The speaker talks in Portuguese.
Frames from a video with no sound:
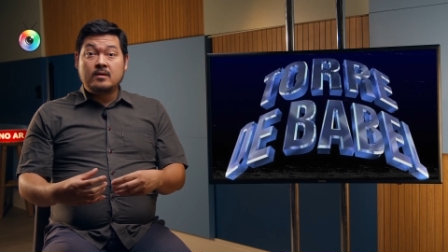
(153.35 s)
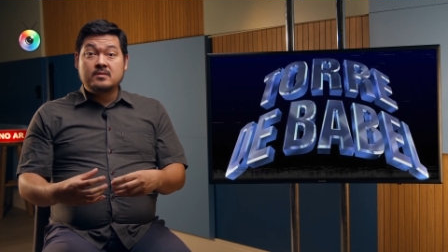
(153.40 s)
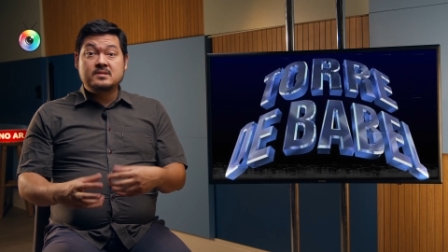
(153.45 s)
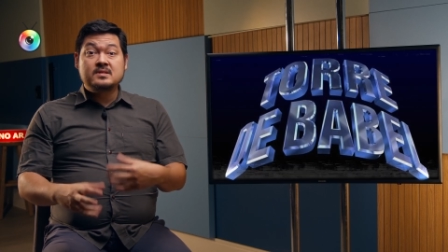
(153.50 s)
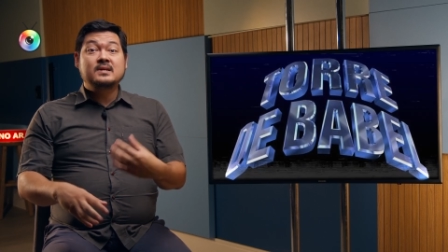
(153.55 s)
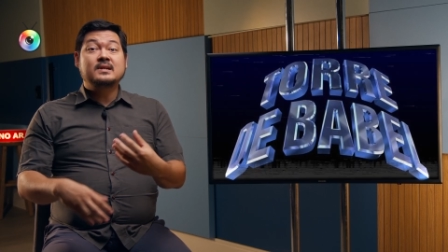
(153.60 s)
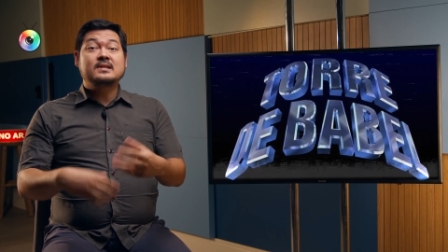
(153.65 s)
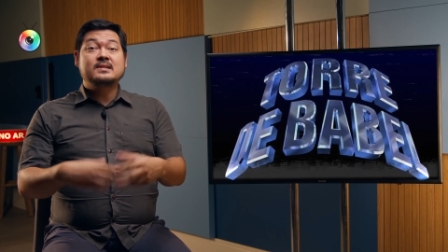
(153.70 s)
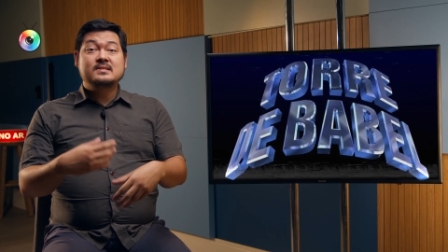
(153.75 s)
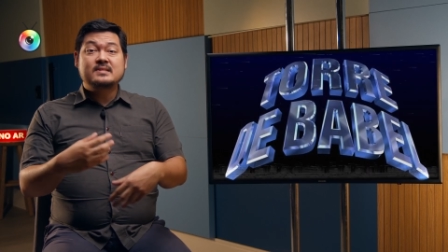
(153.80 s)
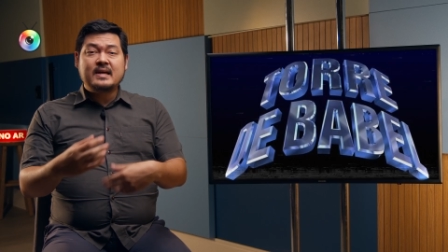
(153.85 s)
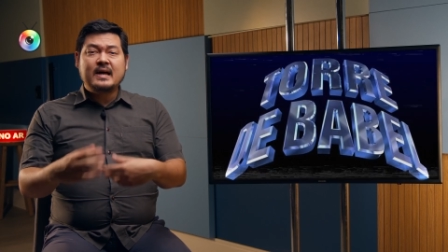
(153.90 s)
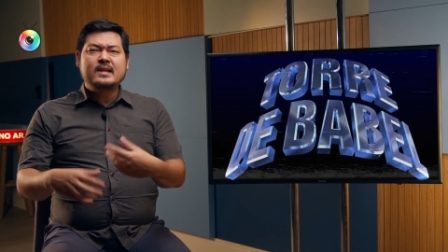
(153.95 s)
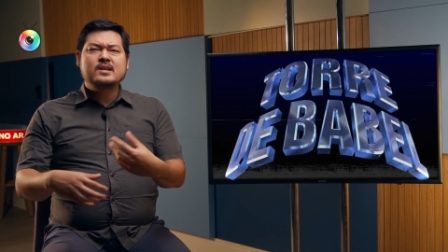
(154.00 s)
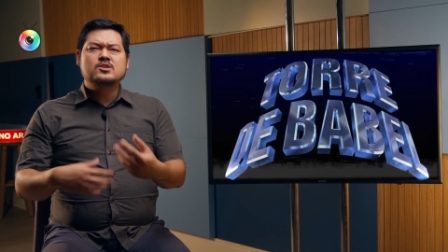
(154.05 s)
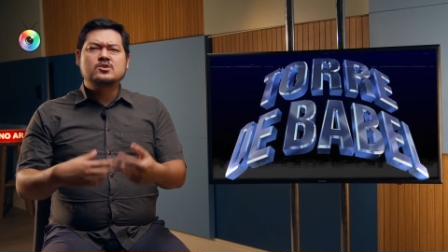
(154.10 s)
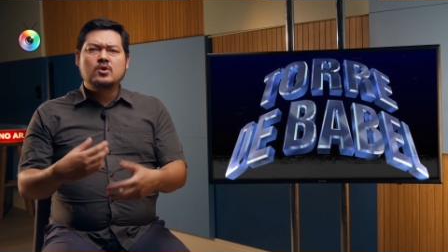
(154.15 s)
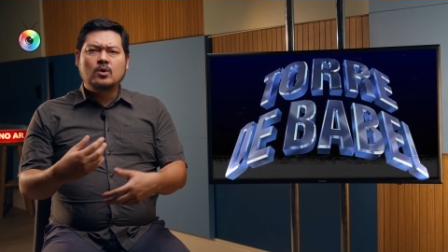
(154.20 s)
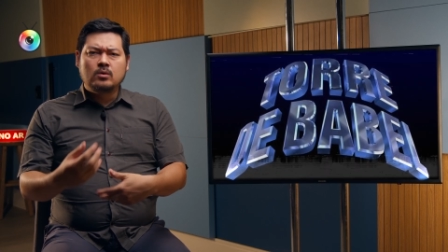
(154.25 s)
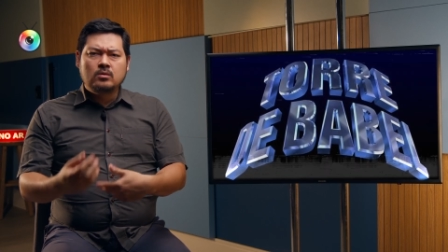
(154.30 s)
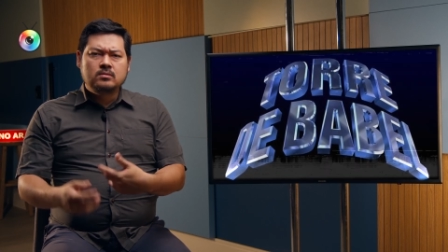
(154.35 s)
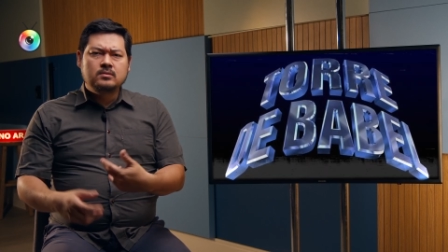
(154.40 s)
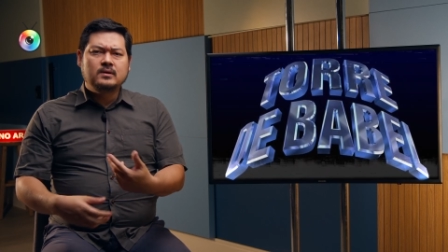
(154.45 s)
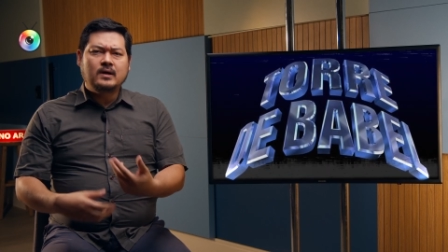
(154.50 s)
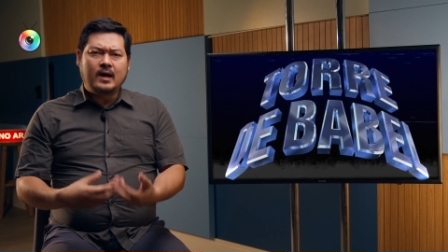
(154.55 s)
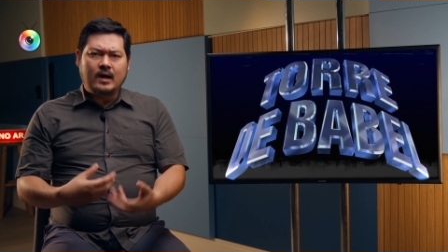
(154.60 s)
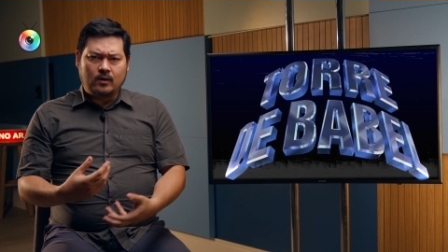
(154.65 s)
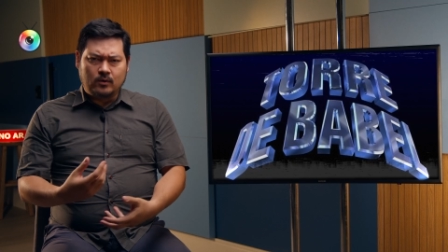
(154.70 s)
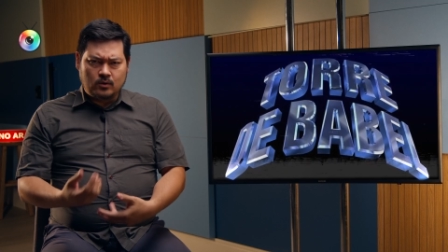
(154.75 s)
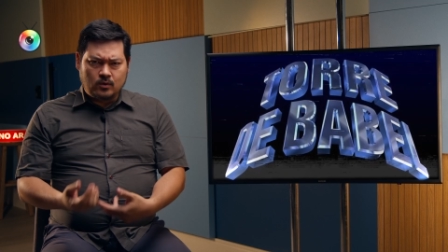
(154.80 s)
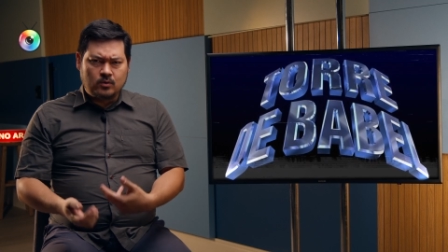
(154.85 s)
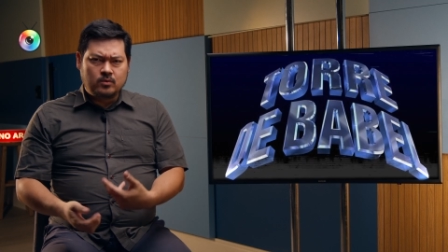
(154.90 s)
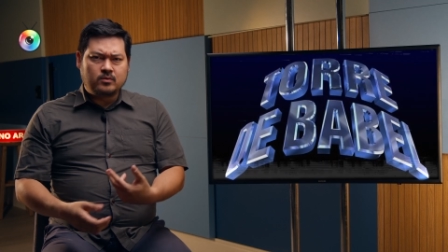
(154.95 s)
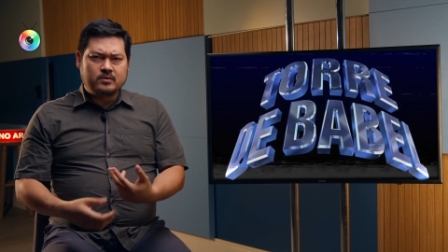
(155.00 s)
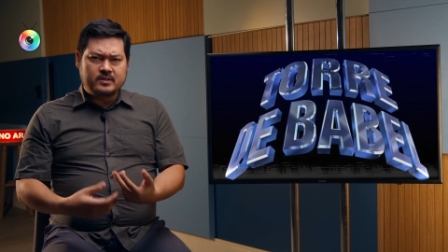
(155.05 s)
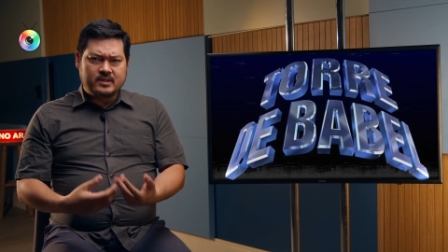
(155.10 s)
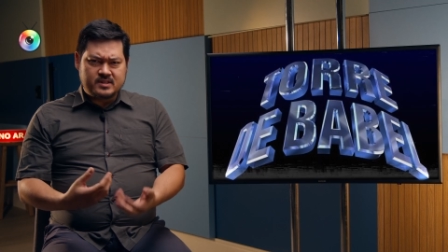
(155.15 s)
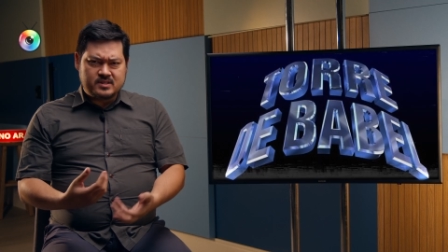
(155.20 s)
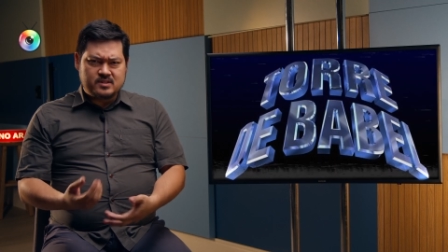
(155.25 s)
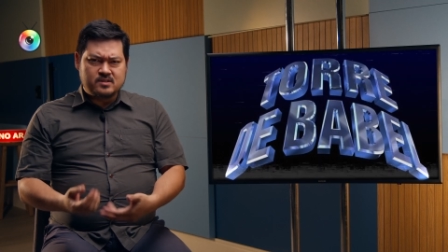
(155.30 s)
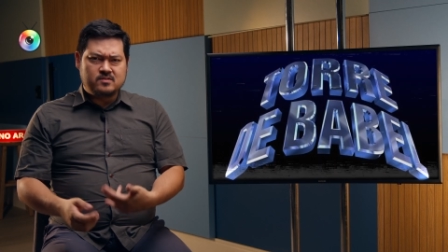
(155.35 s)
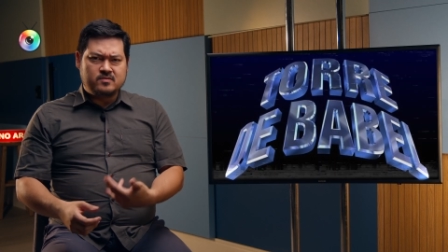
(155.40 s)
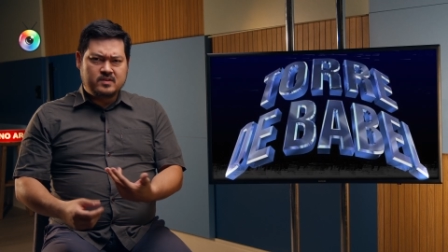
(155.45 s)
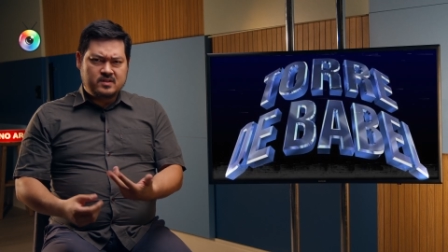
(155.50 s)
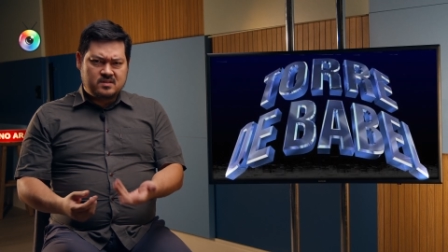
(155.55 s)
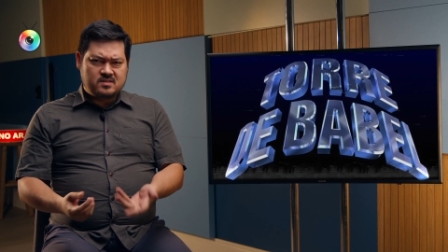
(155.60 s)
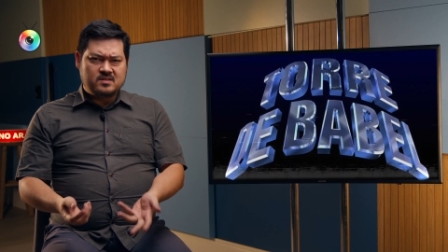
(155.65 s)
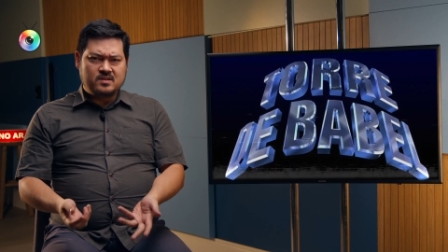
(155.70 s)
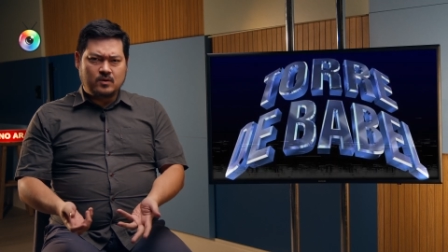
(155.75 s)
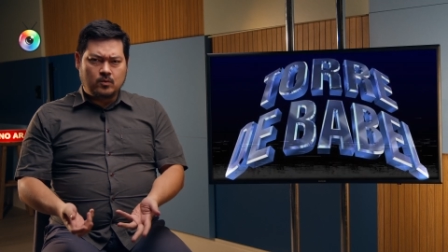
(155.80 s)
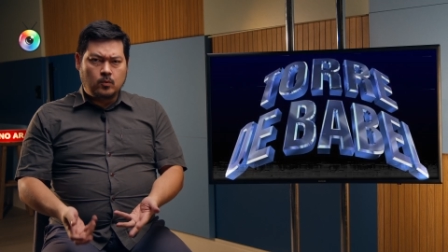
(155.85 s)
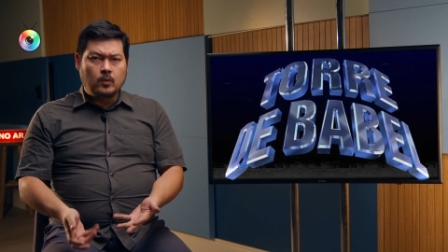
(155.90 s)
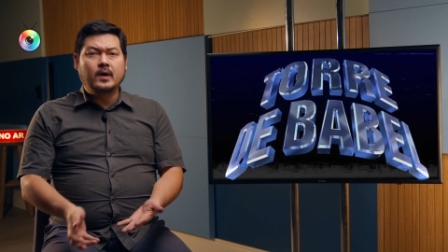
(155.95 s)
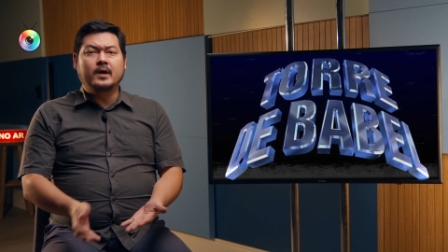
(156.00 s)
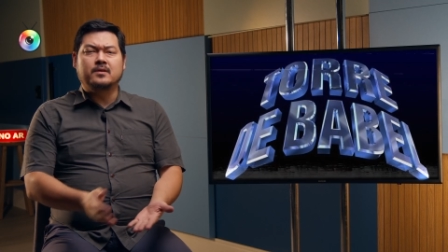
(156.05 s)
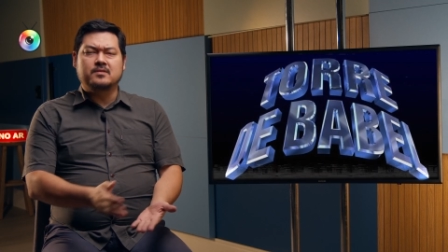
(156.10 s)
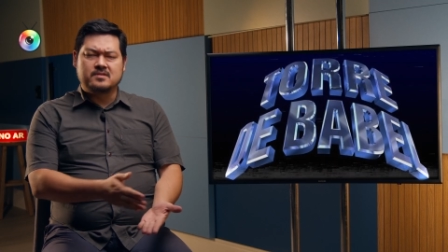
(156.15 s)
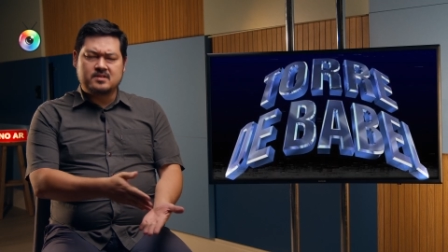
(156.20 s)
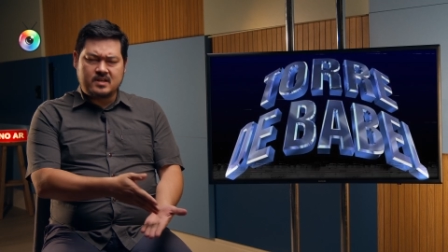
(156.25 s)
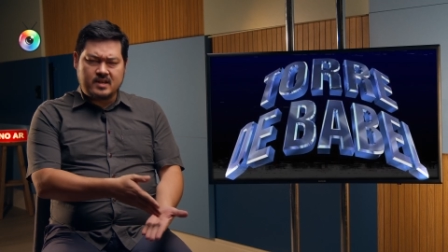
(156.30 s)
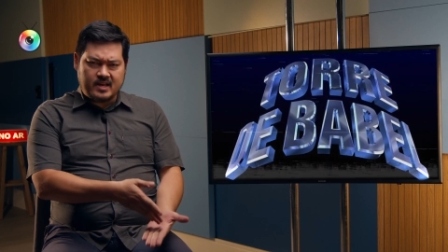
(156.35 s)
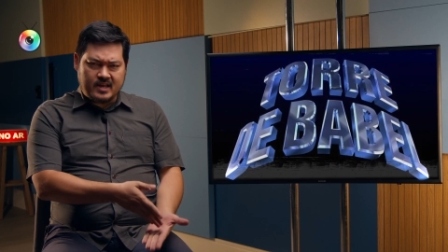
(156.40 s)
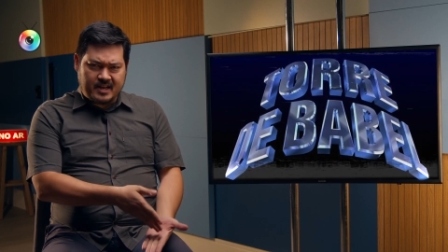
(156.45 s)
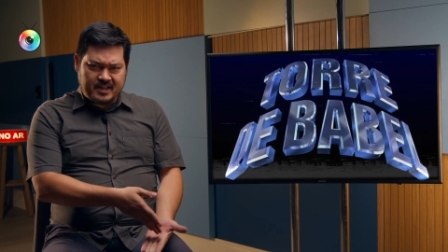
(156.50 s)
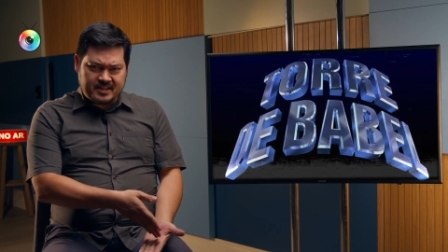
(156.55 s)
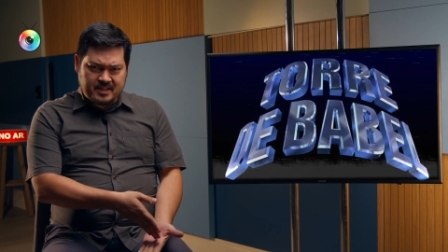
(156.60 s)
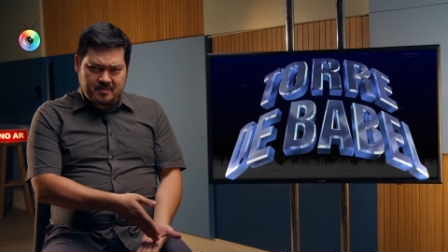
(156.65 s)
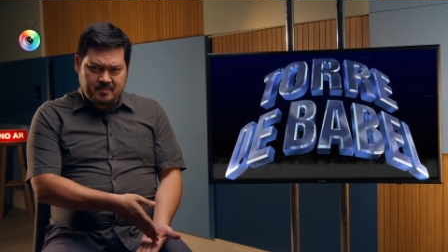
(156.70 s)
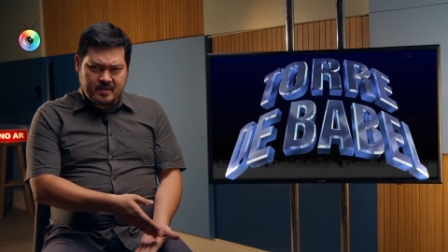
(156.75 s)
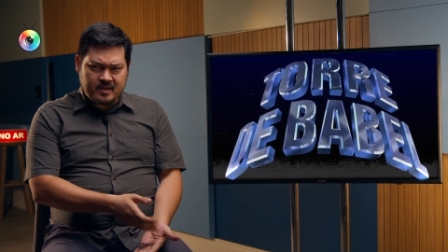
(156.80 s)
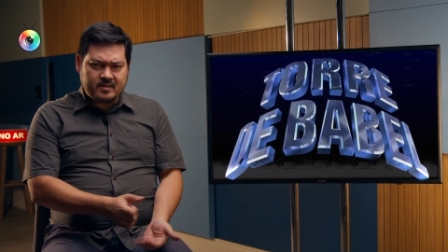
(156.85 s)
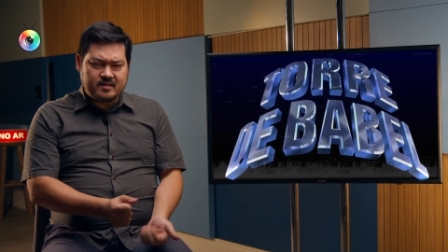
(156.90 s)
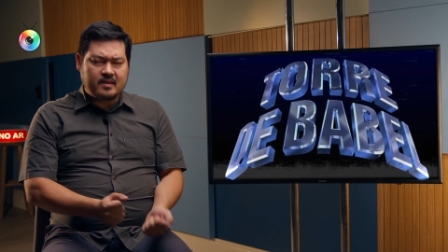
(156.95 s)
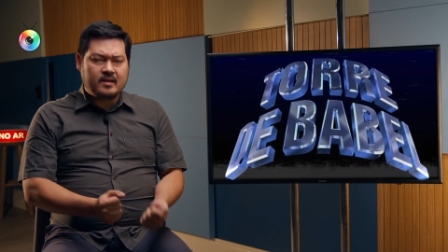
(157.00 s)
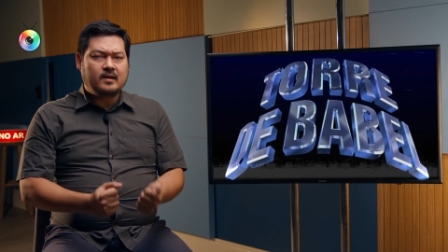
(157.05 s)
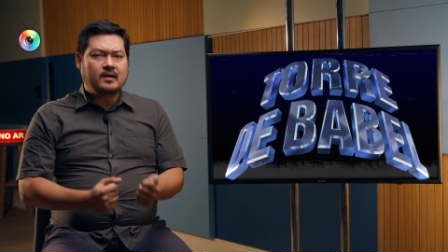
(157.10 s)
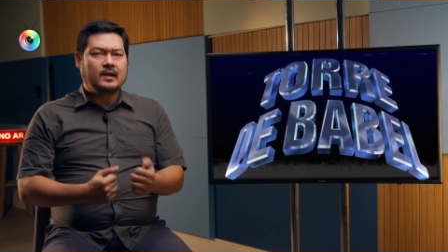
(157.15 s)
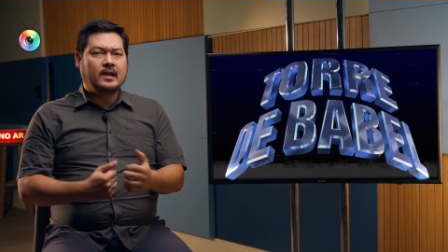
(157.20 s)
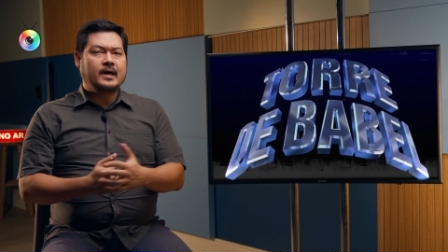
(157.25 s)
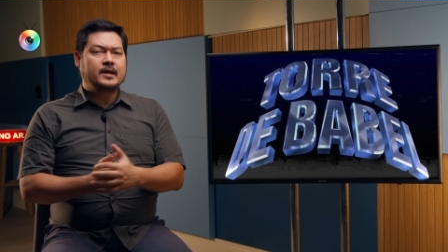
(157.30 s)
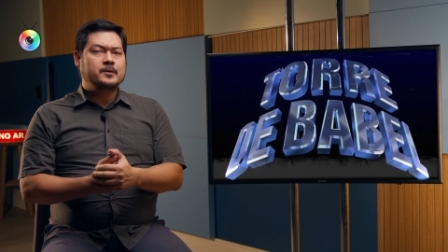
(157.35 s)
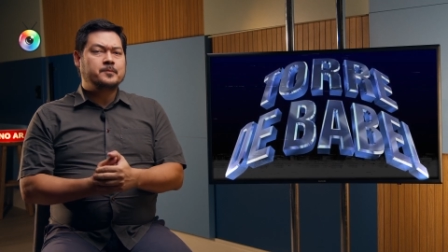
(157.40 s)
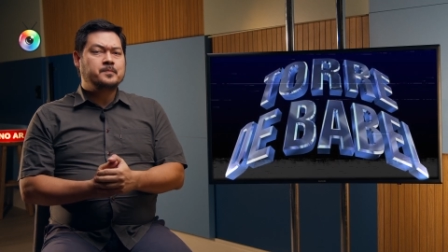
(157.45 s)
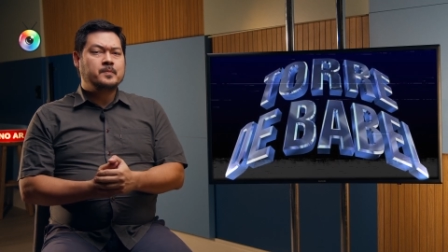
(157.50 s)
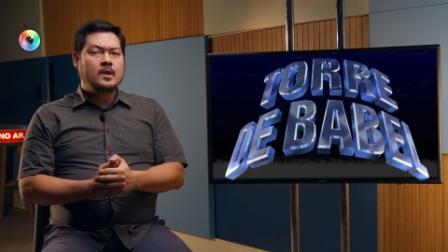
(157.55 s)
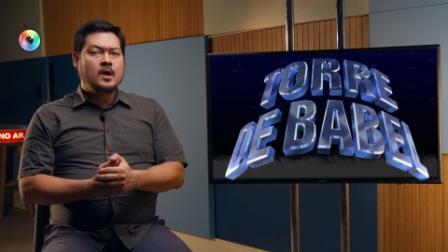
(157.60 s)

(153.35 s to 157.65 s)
se cristalizou ao longo desses 25 anos, que ela também tem, claro,